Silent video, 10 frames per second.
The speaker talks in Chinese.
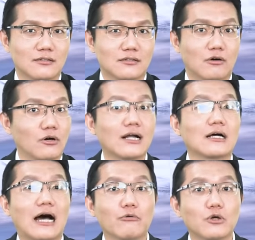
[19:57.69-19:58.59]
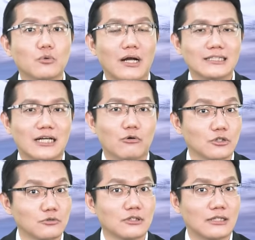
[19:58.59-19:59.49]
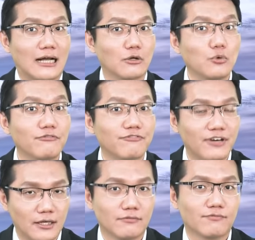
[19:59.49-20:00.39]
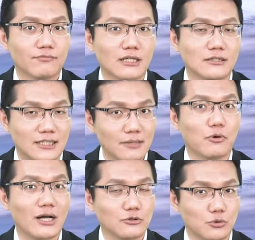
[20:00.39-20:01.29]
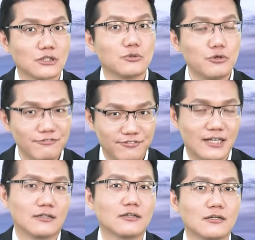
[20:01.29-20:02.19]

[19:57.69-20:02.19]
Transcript: 好像航运股来讲的话，就是它的运费这一波浪，主要是运费。